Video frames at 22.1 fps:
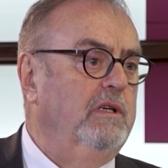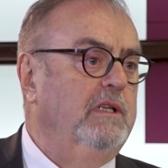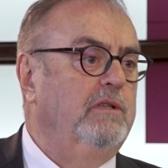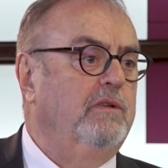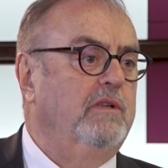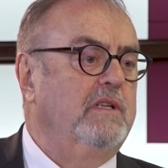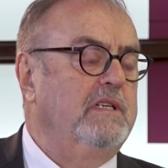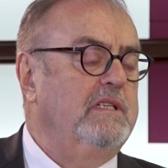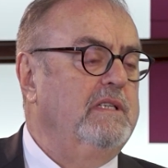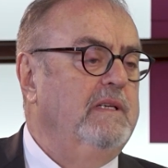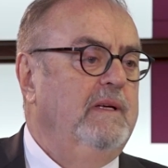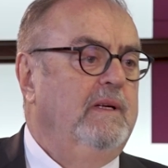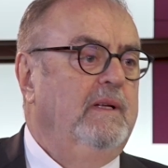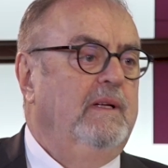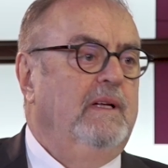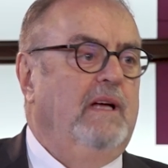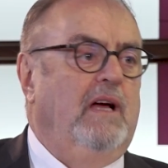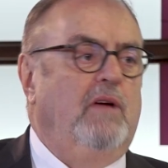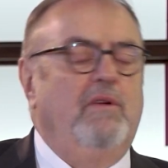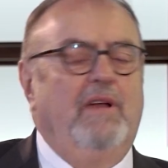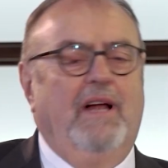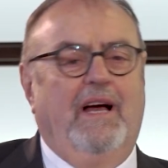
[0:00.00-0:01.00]
Entonces
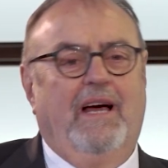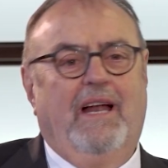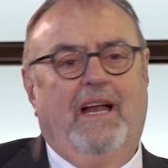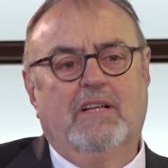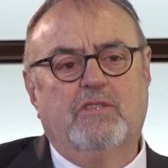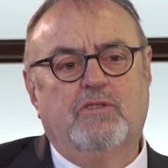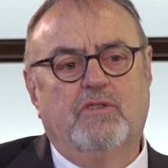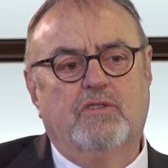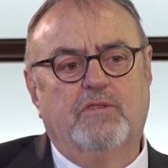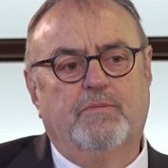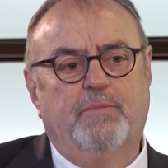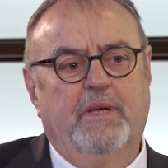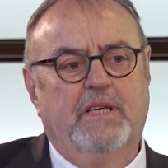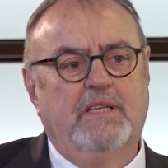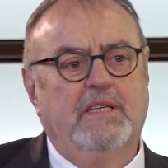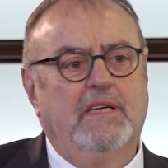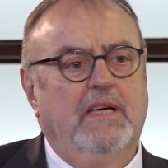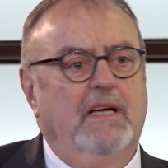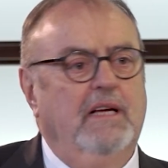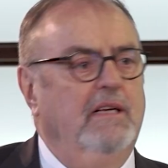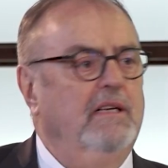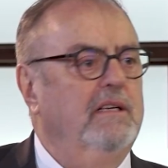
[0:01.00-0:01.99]
hay una gran
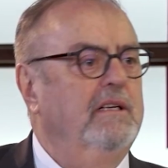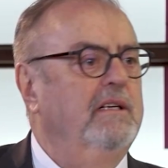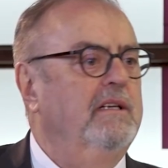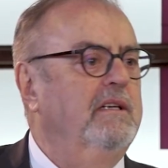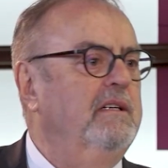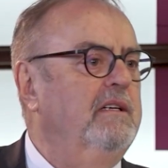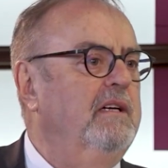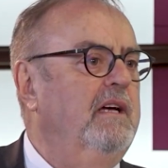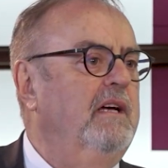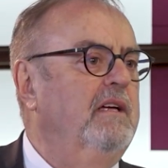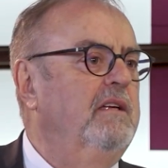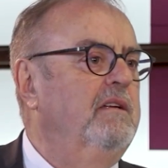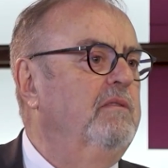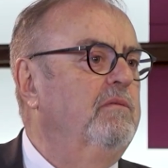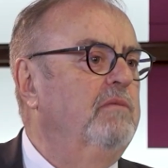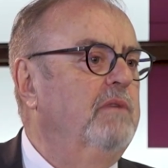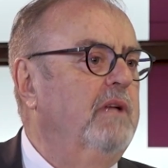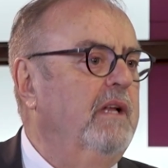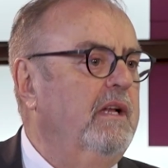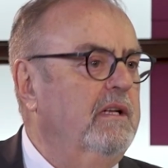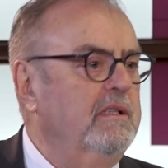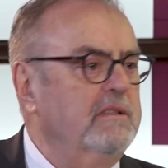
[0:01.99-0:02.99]
sospecha, eh, hay
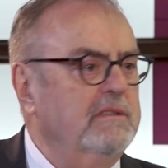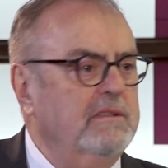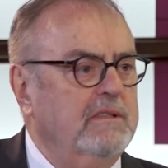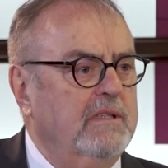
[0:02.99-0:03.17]
unas